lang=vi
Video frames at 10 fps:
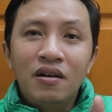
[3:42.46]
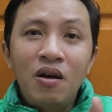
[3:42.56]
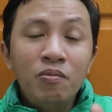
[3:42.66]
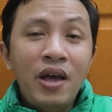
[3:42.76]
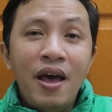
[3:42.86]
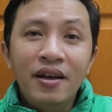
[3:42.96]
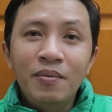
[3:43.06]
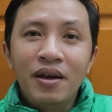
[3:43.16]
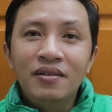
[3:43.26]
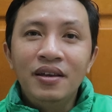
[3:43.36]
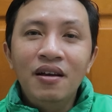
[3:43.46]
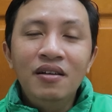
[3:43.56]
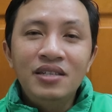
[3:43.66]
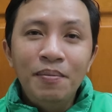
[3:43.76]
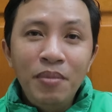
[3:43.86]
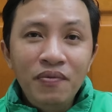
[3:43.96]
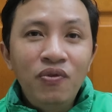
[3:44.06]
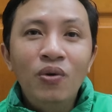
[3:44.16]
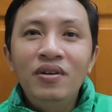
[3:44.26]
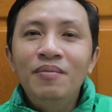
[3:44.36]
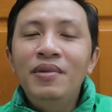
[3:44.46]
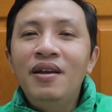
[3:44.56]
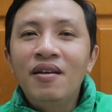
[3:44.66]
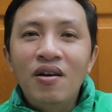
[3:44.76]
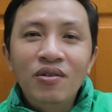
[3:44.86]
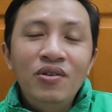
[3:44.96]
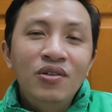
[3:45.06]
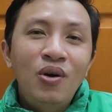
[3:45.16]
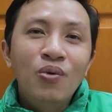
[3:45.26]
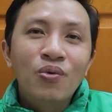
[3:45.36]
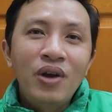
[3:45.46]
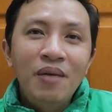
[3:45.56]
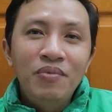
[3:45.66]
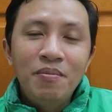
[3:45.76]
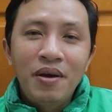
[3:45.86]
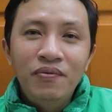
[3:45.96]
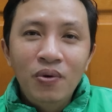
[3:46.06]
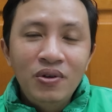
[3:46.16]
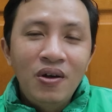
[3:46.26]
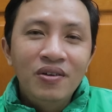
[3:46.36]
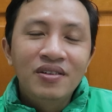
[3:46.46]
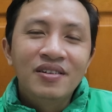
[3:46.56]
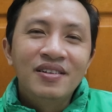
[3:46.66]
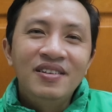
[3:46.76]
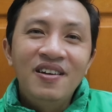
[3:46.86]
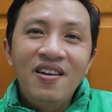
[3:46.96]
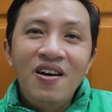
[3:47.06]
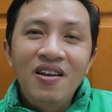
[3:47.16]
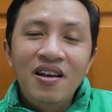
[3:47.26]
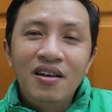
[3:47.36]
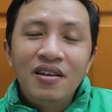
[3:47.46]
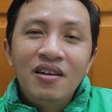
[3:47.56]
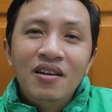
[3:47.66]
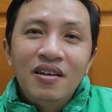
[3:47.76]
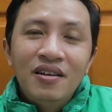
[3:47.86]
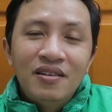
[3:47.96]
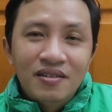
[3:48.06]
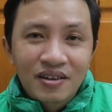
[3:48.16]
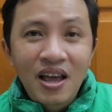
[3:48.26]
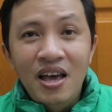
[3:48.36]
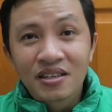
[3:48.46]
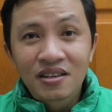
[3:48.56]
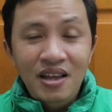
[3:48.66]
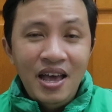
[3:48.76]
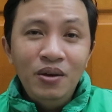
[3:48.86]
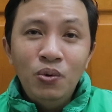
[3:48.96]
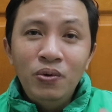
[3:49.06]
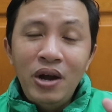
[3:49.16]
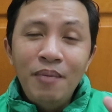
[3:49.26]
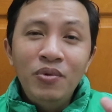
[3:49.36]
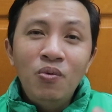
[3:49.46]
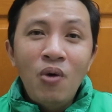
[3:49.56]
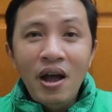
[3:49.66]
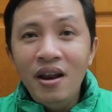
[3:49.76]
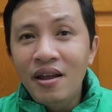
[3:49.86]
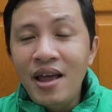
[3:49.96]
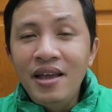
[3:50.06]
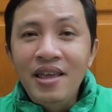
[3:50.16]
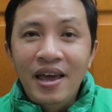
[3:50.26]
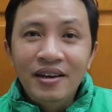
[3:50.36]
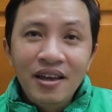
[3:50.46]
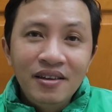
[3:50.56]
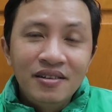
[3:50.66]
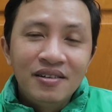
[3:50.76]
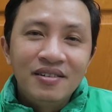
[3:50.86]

không thể các bạn. Chỉ có ShopeeFood mới là đối thủ của Grab về mảng food thôi. Do đó là cái hệ sinh thái của Grab nó quá là đa dạng đi,